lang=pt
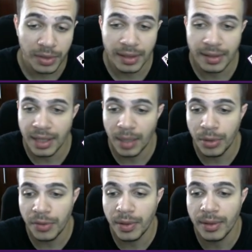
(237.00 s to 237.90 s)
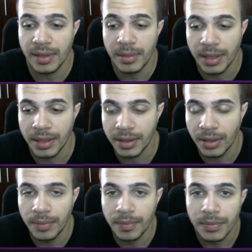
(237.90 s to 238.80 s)
não sei se eles trampam de final de semana.
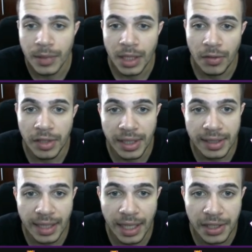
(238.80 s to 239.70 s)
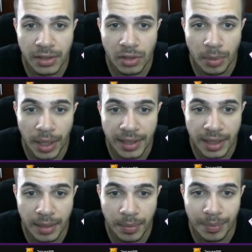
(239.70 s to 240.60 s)
Então, eu vou deixar esse cash aqui só pra
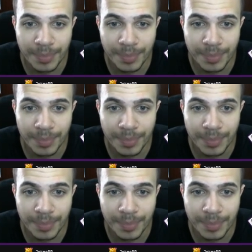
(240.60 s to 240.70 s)
gastar na.